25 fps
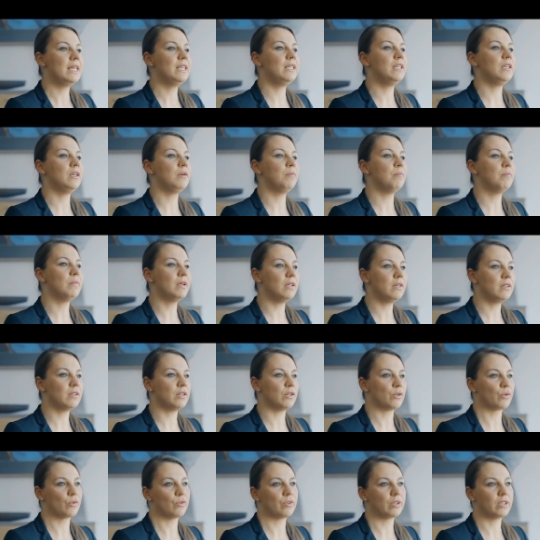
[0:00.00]
die
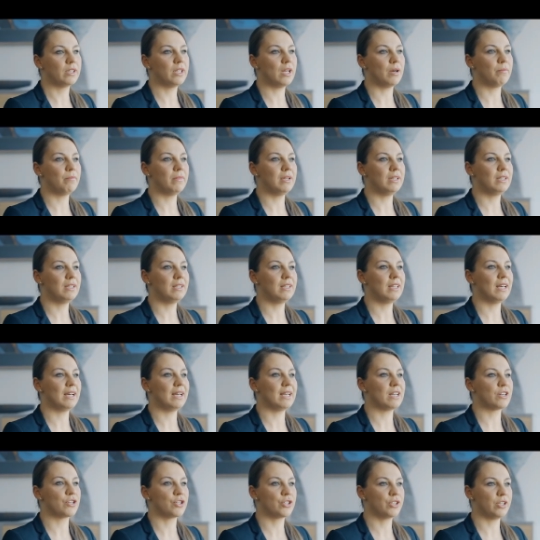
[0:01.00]
Minderung der mit
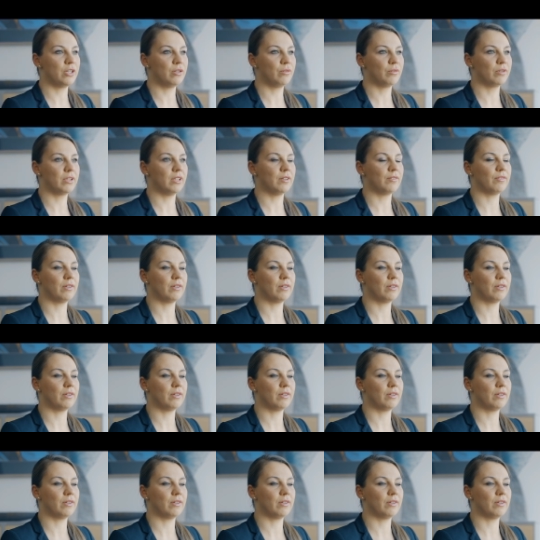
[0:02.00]
der Erstellung der